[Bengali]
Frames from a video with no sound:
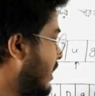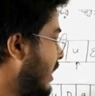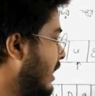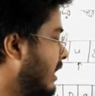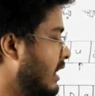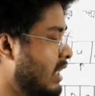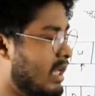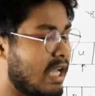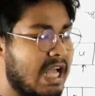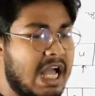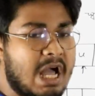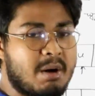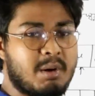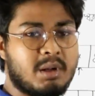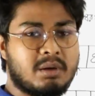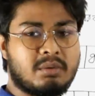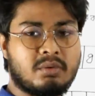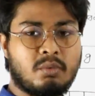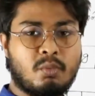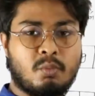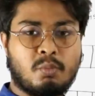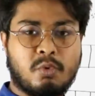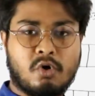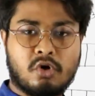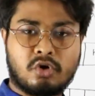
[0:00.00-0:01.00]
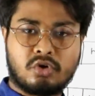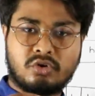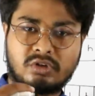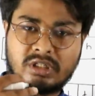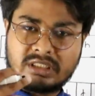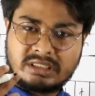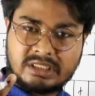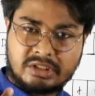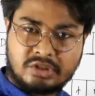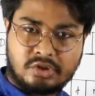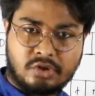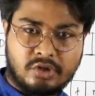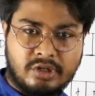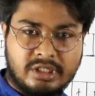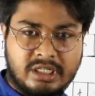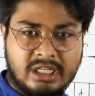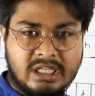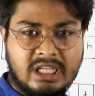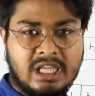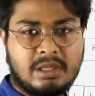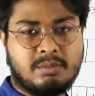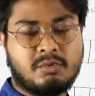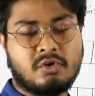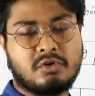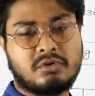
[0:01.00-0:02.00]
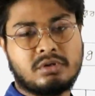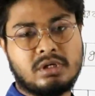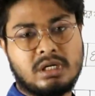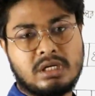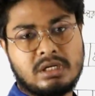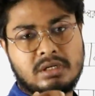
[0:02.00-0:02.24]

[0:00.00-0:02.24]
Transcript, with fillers: কি আমার বর্ণ আছে ছয়টা এবং